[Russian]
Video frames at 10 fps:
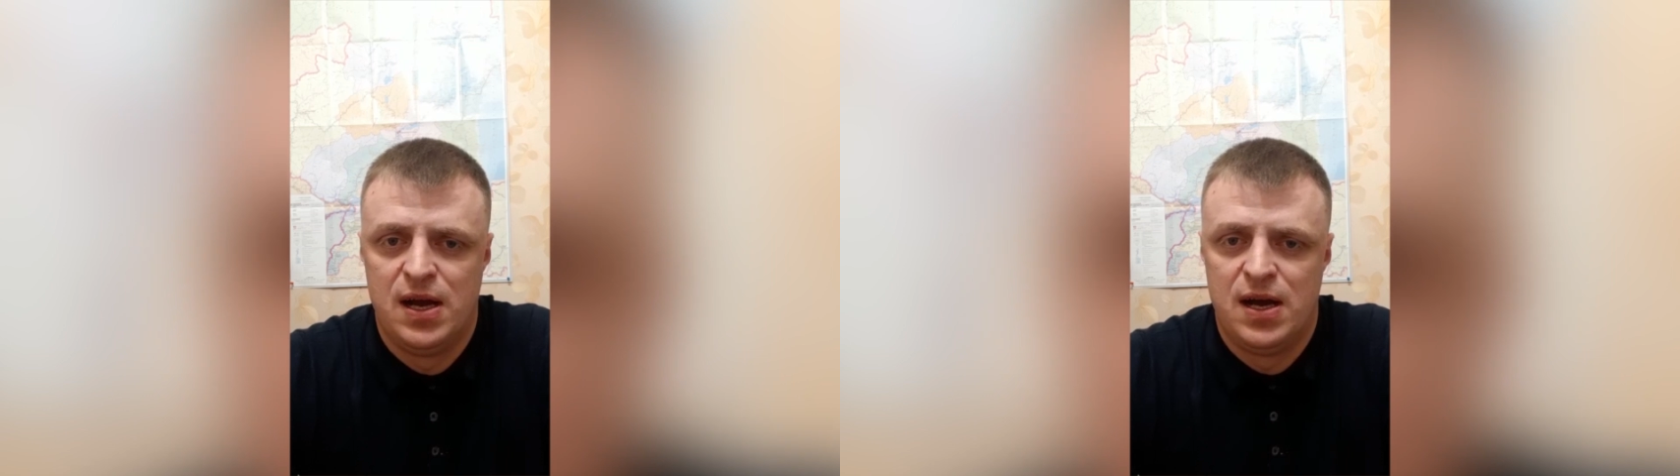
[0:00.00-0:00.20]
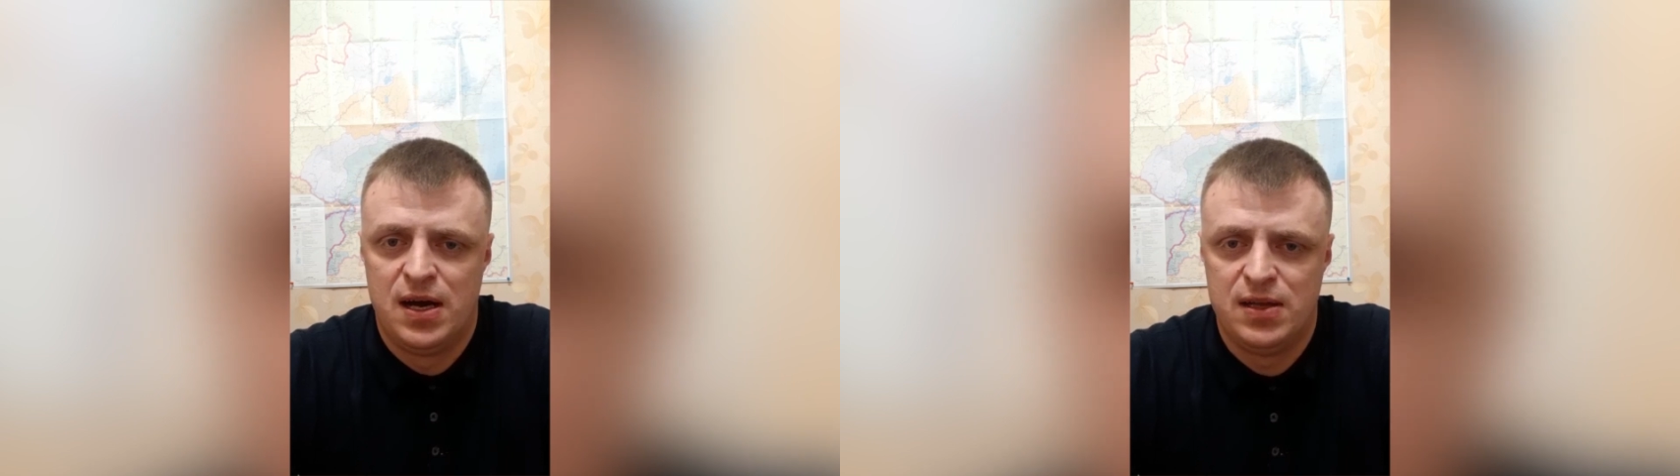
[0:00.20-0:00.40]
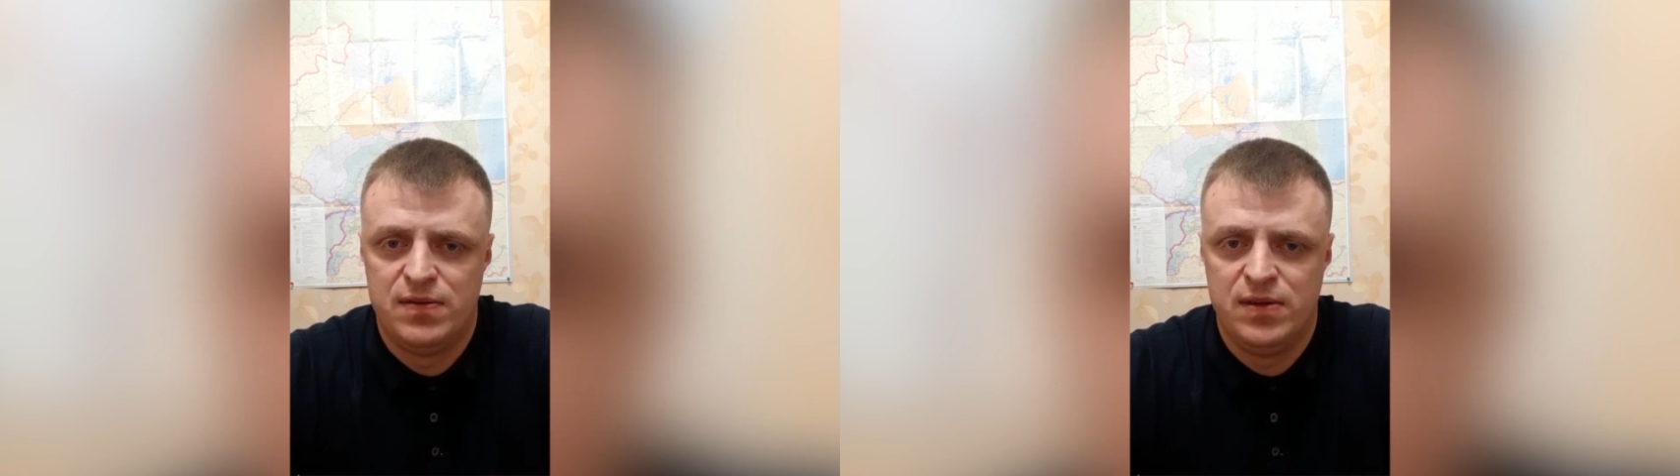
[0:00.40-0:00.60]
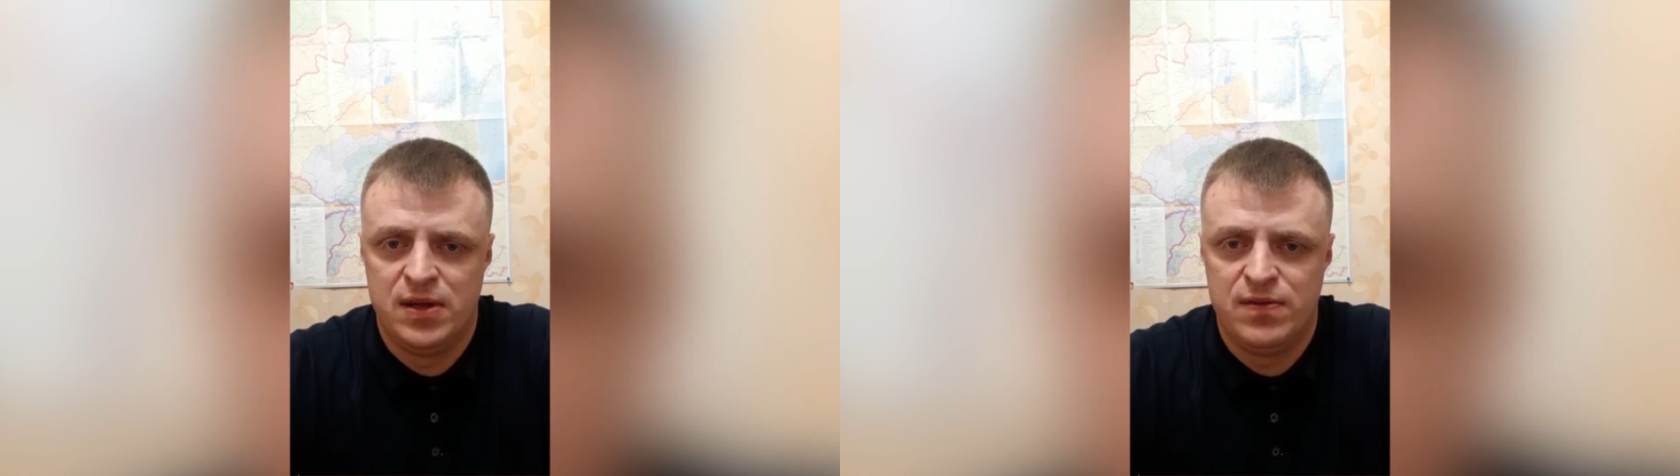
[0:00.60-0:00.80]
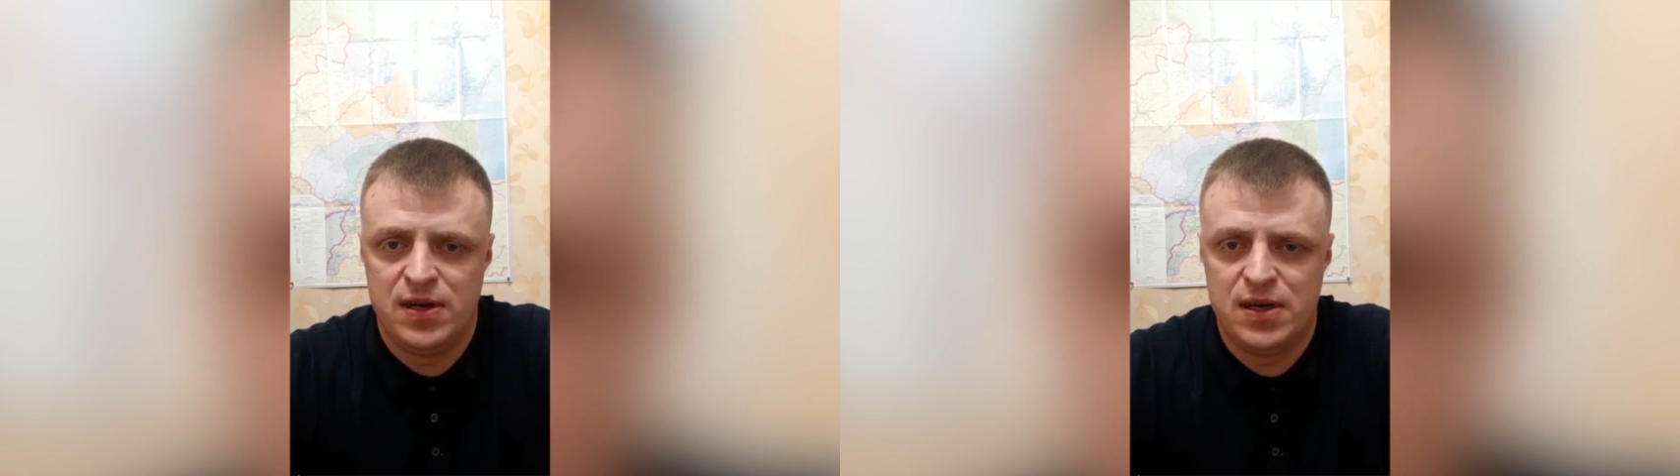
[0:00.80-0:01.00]
А
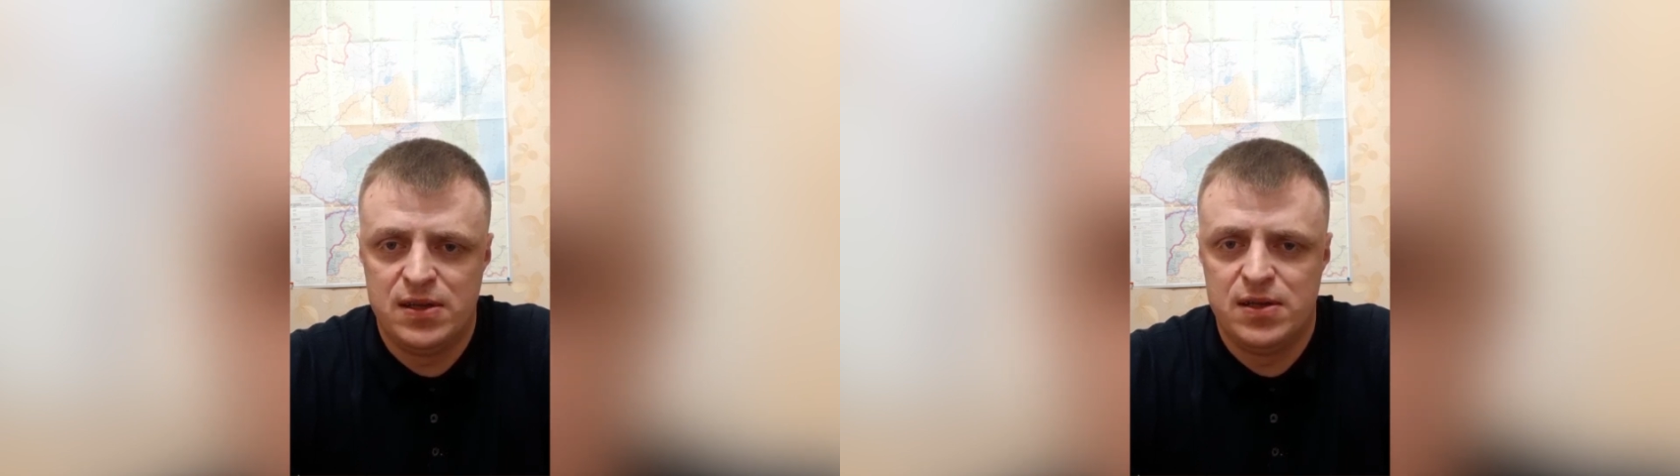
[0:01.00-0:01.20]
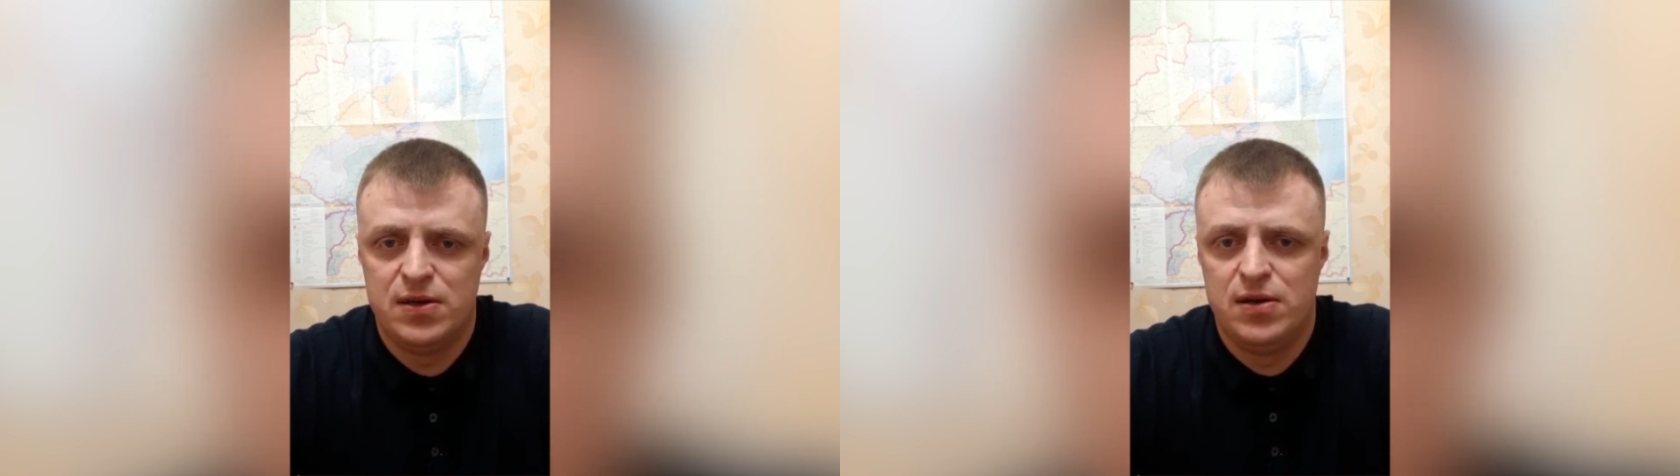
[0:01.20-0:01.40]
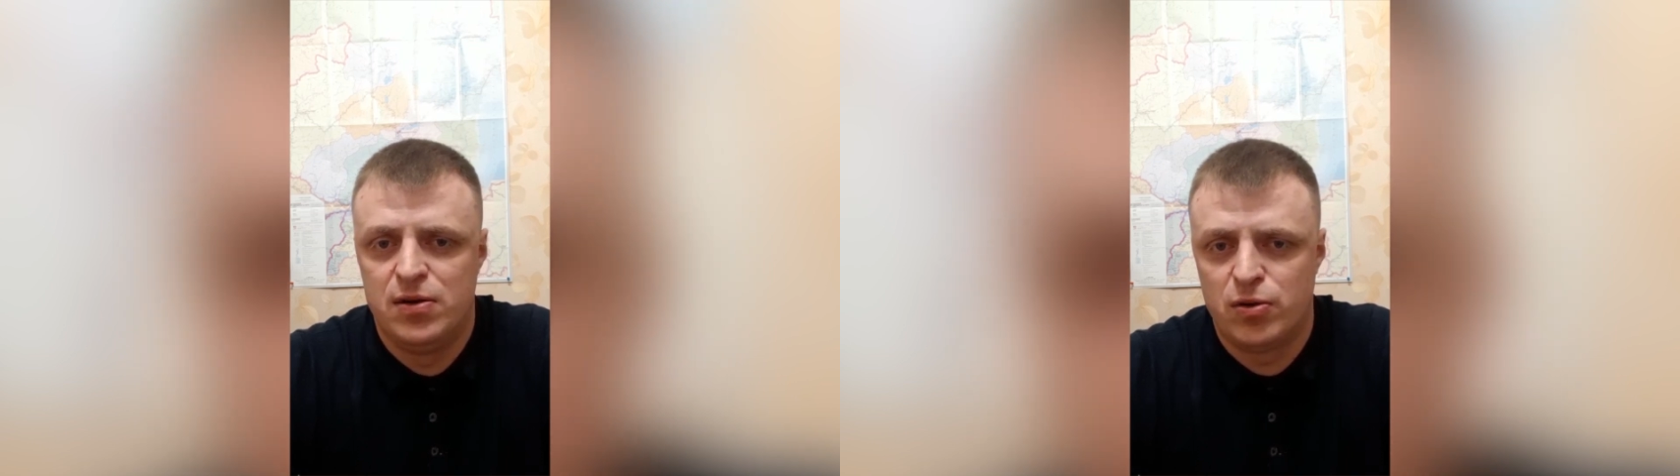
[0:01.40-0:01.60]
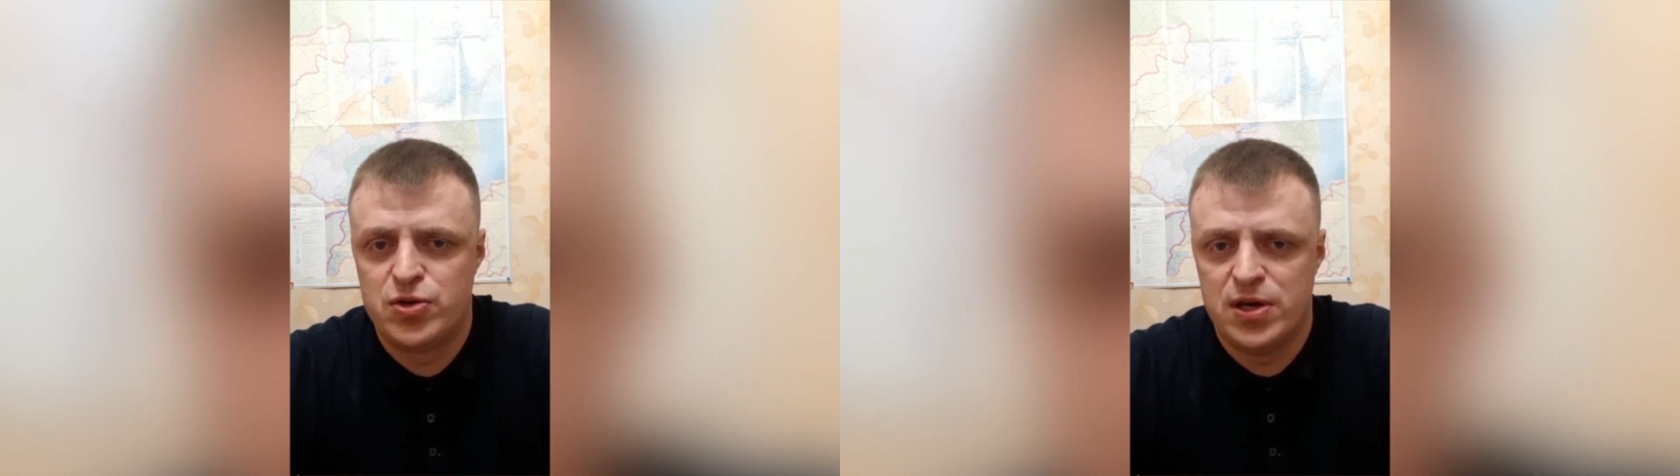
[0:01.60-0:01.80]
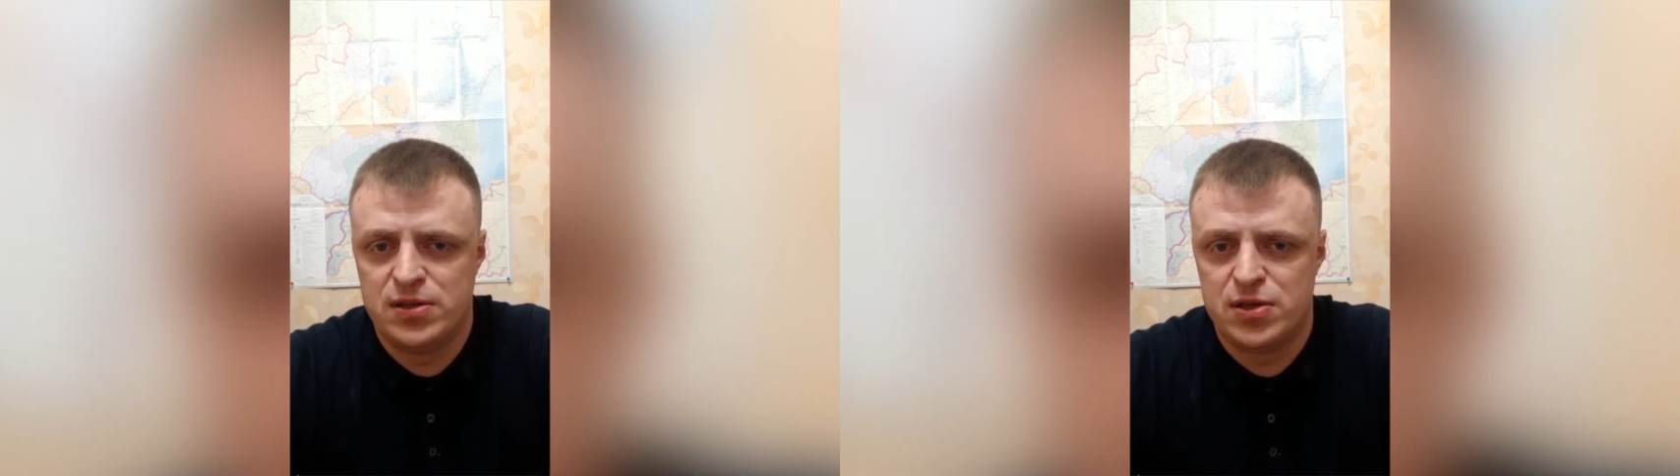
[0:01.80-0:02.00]
адвоката
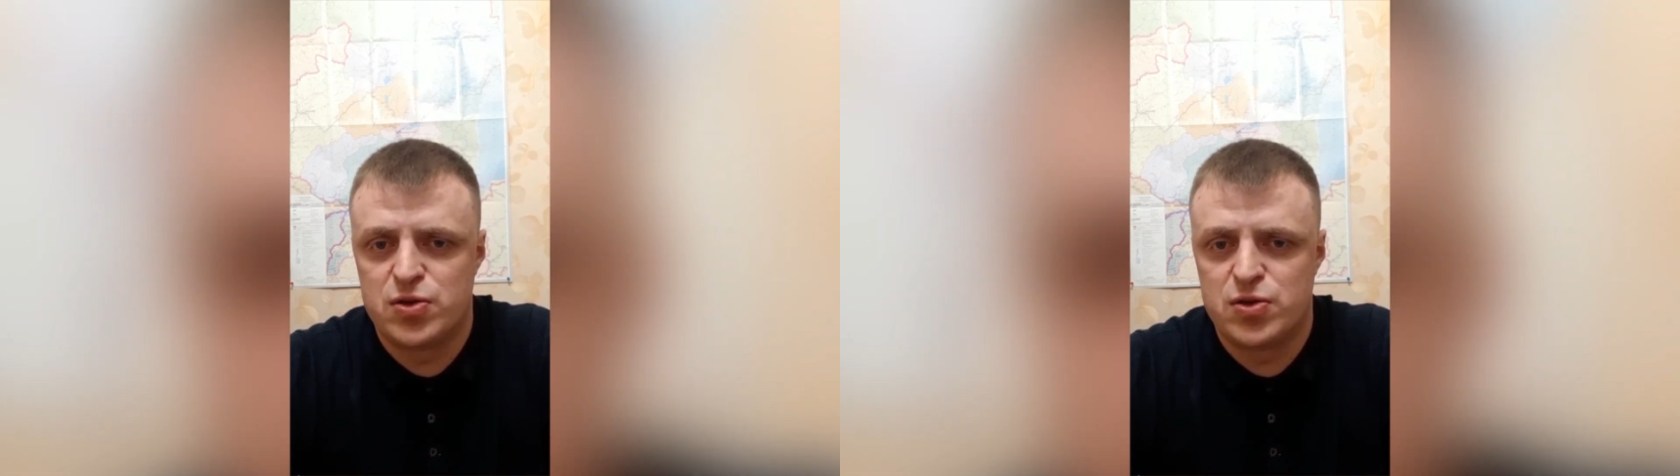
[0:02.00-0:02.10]
ручается,